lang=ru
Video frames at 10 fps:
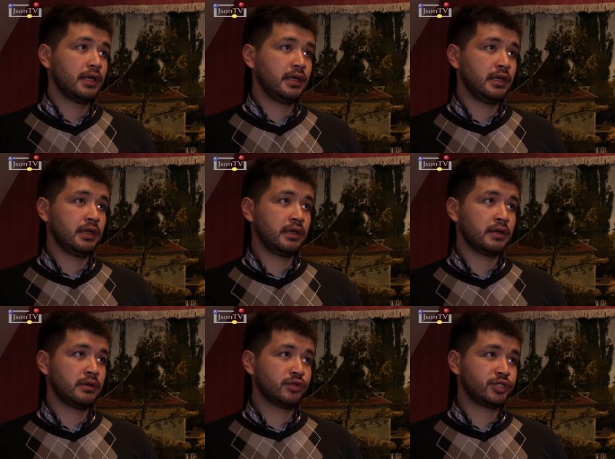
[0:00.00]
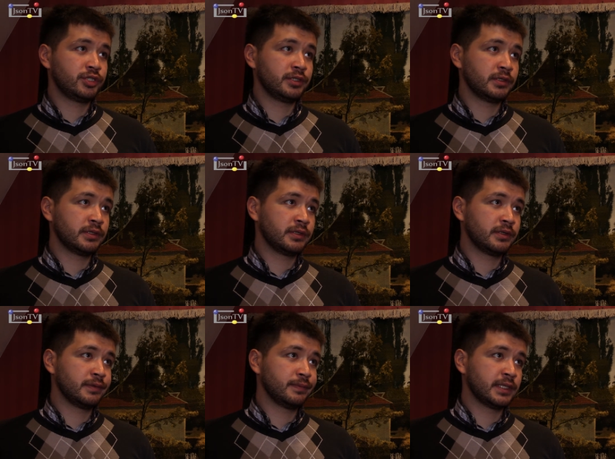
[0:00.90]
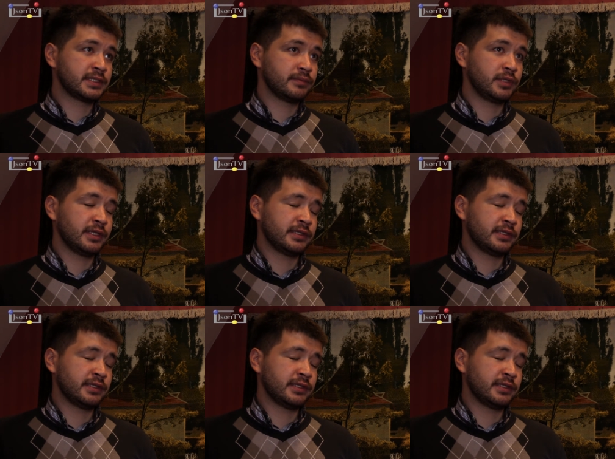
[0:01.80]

И очень, э, на самом деле,